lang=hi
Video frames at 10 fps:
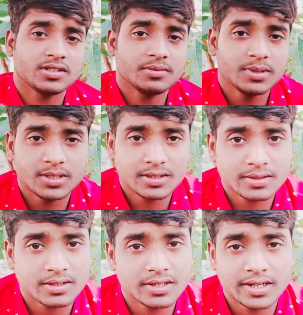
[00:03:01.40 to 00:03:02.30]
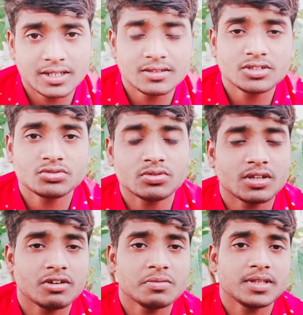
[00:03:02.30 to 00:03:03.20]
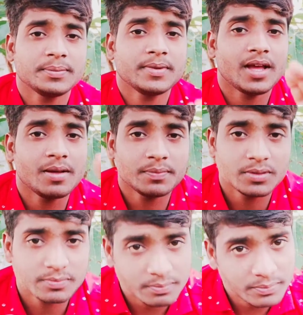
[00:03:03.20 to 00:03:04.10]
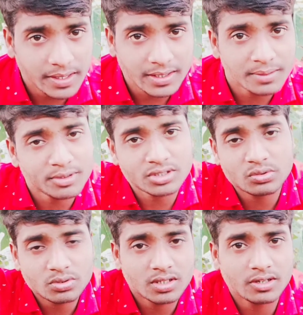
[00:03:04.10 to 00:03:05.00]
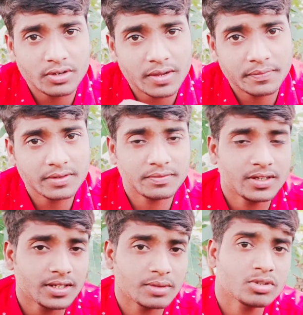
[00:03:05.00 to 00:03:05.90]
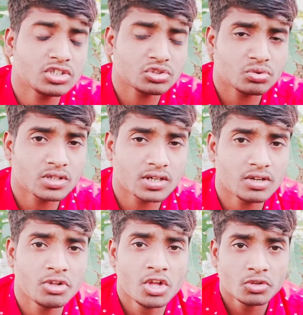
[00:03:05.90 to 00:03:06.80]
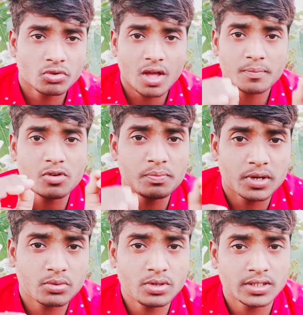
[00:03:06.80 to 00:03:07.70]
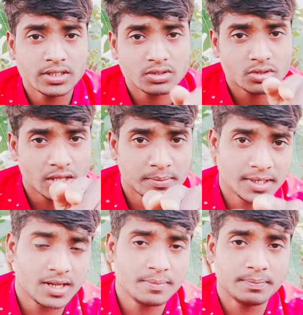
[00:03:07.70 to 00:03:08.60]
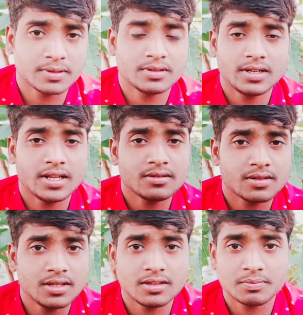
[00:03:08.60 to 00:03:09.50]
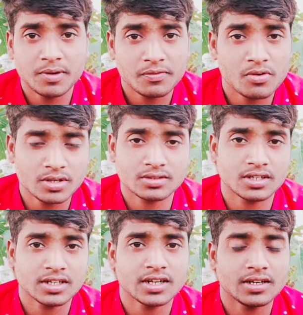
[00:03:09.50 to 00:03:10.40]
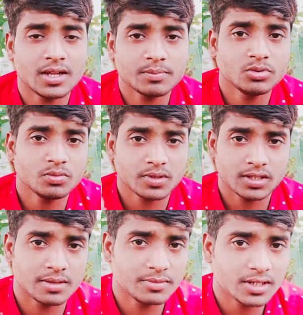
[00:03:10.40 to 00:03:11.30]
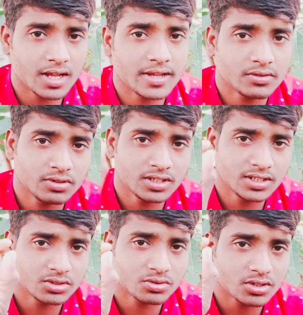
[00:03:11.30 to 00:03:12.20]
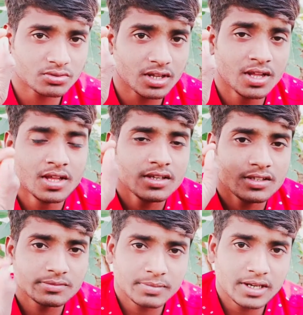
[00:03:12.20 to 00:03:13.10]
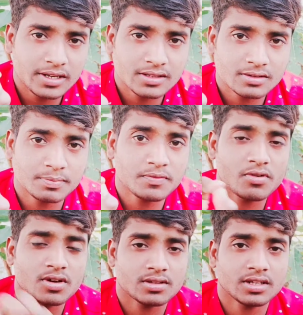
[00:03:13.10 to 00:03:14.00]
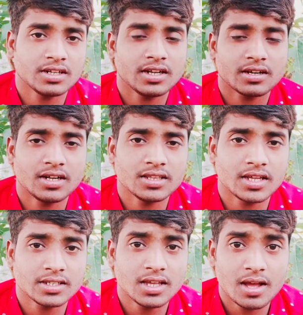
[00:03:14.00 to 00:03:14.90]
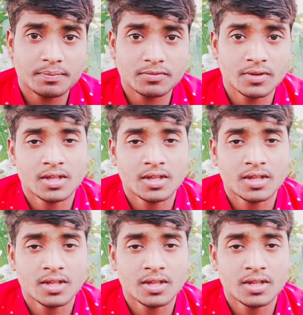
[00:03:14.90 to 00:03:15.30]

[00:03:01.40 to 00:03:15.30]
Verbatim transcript: किसी भी एंगल से शूट कर रहे हो मतलब कि आप बैक कैमरा शूट कर रहे हो या फिर फ्रंट कैमरा शूट कर रहे हो तो आपको बिल्कुल ही जो कैमरे का लेंस है इस पर फोकस करके रखना आपको जो कैमरे का आइकॉन है छोटा छोटा इस पर लेंस पर फोकस करके रखना ताकि आप